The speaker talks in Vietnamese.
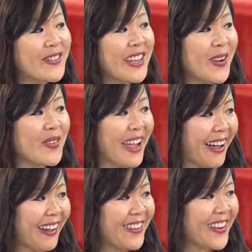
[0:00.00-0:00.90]
với ông
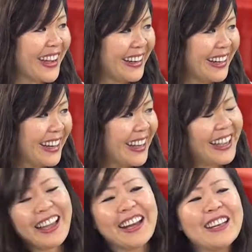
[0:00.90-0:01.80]
già Noel. Oh, wow.
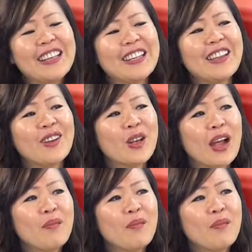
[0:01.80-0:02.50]
And thì đó